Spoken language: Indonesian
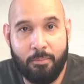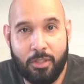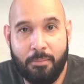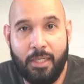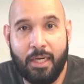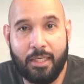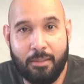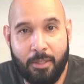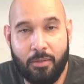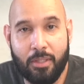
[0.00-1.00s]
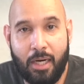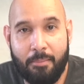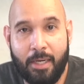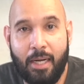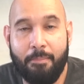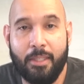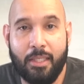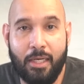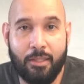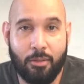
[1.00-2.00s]
musim ini Casimiro telah
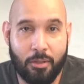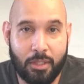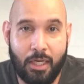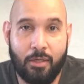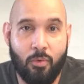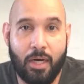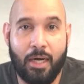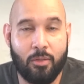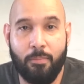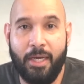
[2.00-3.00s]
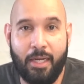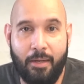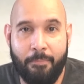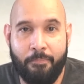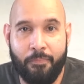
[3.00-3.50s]
mendapatkan total dua kartu merah.